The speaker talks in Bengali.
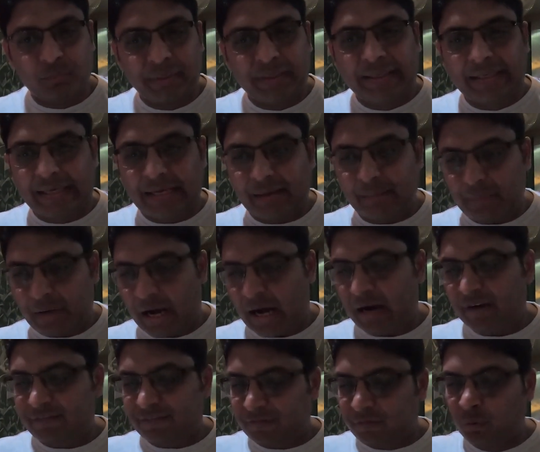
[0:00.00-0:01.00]
মিডিয়াম
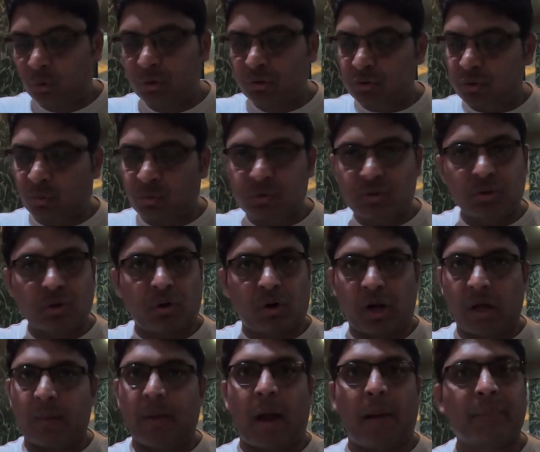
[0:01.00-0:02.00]
হাফ ফুল সমস্তই
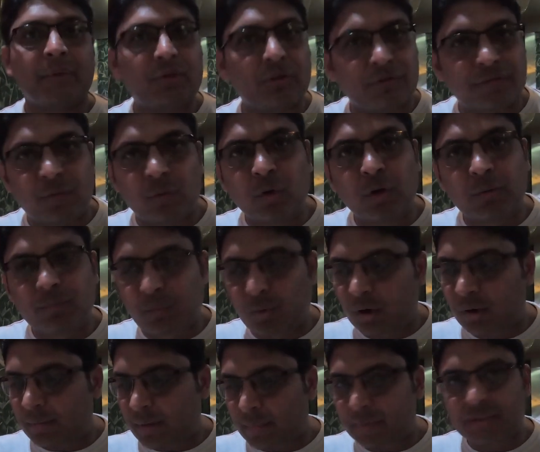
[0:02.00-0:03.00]
করা হবে আমি তো ফুল
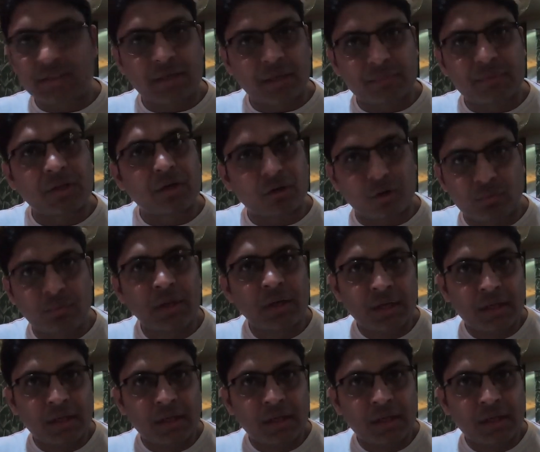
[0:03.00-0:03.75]
বলে ভেবেছিলাম যেরকম